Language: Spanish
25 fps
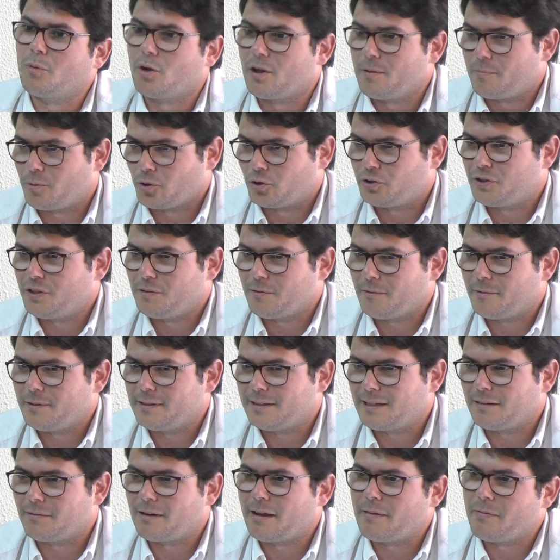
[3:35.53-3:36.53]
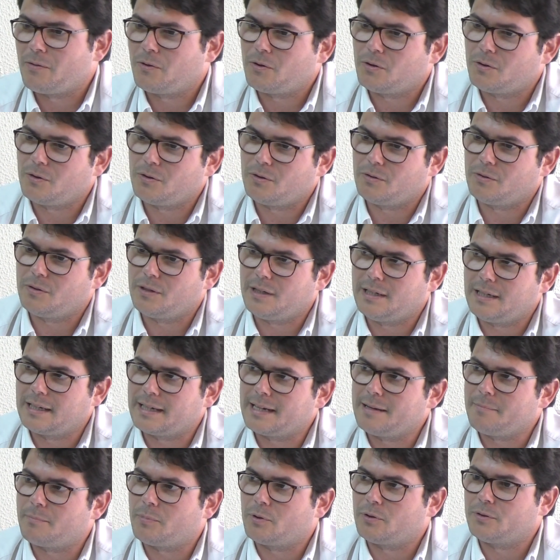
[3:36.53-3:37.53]
deportivamente hablando, el
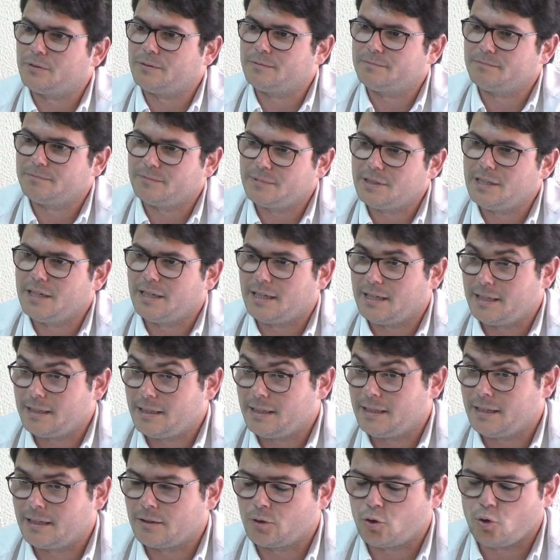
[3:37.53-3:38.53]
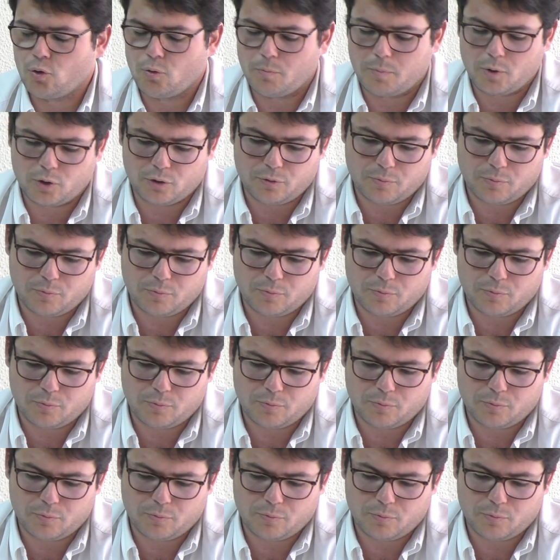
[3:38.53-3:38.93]
equipo y, el club, por